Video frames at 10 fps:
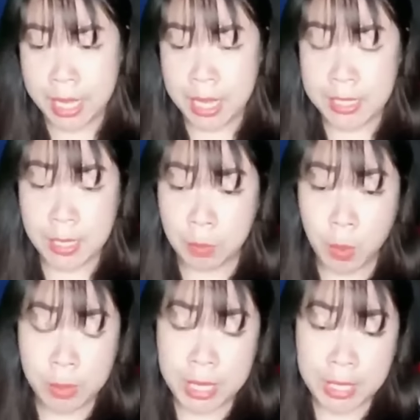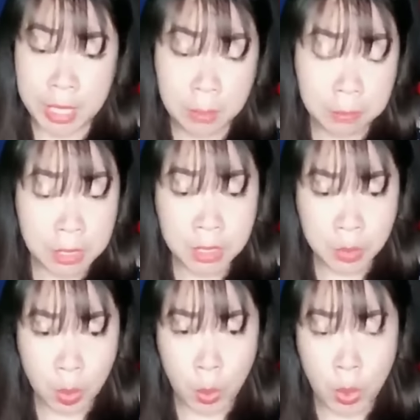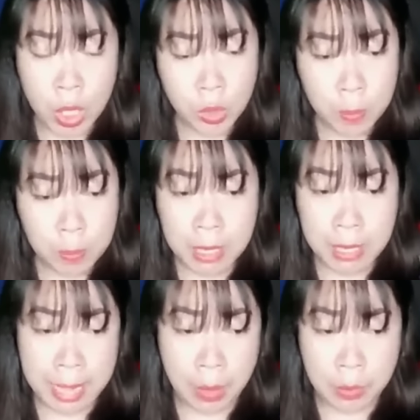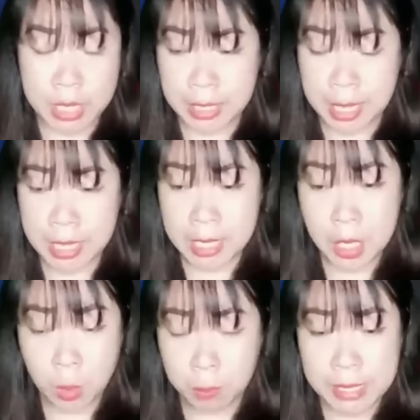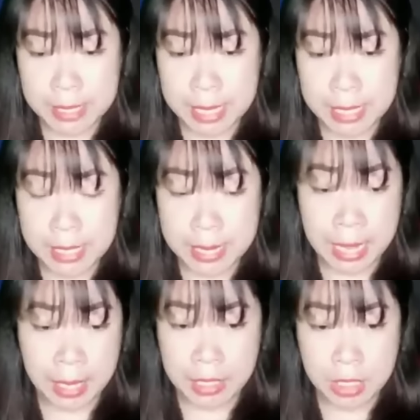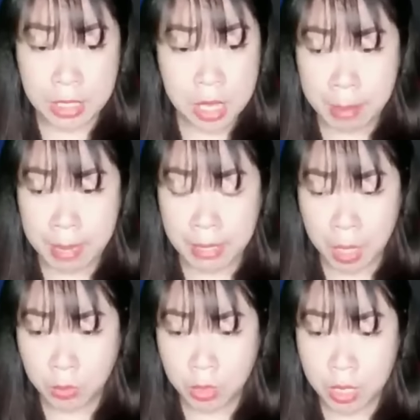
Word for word: Trong lúc ý thức mơ hồ, tôi mờ ảo nhìn thấy Lục Minh Sinh đang khẩn trương mà khóc.